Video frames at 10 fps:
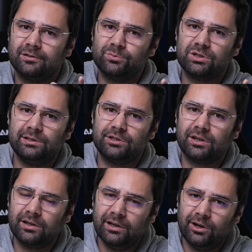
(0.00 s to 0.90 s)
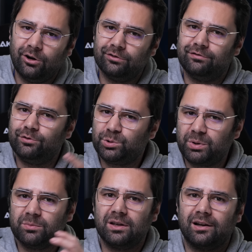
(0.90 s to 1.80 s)
co myślicie o dwóch
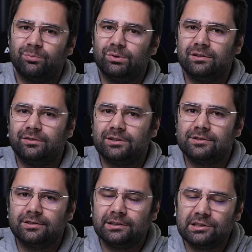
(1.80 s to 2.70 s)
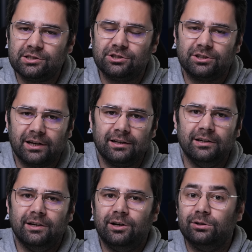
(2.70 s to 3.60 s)
premierach, ponieważ dzisiaj
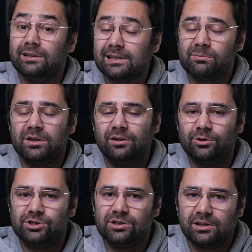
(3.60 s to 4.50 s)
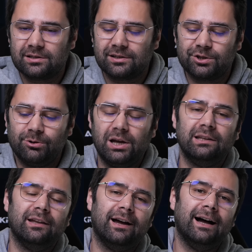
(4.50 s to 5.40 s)
o tej samej godzinie zeszło
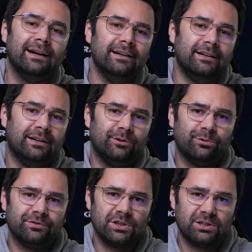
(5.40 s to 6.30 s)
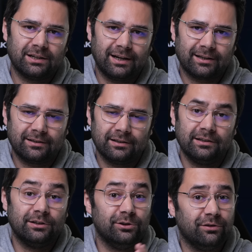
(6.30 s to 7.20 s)
NDA również na karty,
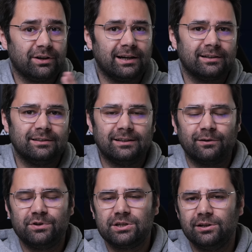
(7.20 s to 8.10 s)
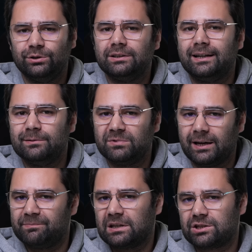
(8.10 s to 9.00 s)
nowe karty graficzne od AMD.
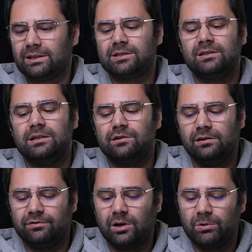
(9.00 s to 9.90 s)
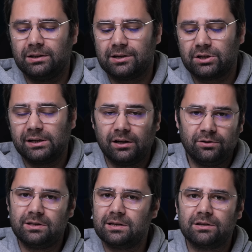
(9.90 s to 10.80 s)
Także dajcie znać w komentarzach, jak
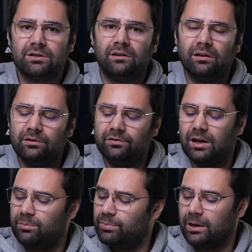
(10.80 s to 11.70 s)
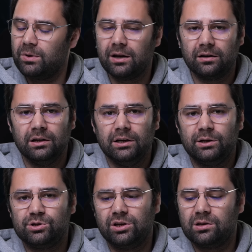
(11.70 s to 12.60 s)
oceniacie te dwie premiery
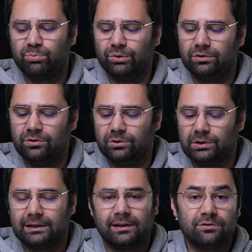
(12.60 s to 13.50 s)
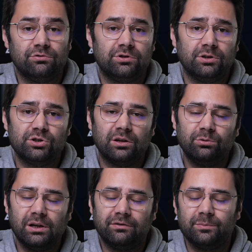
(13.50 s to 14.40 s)
dzień po dniu. A teraz już
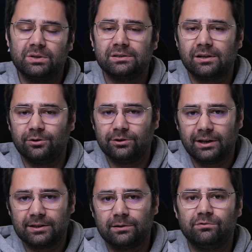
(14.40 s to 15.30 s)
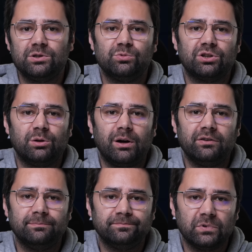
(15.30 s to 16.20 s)
dziękuję Wam za oglądanie. Widzimy się
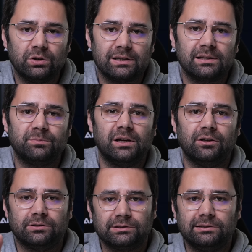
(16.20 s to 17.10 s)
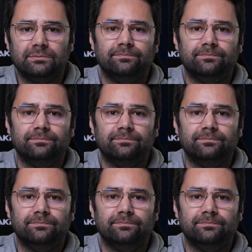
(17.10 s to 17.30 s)
niebawem. Do następnego.